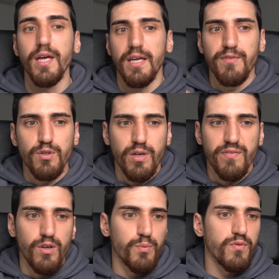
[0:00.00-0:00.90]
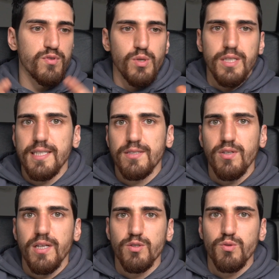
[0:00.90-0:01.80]
i video che fanno più
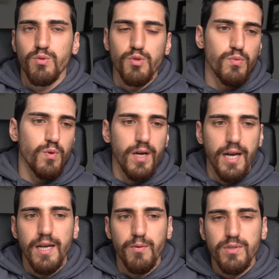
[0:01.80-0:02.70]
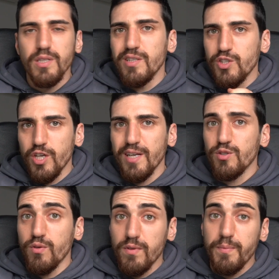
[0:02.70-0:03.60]
visualizzazioni in assoluto sul mio canale, quindi di
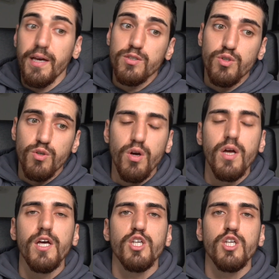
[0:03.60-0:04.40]
certo vi piacciono.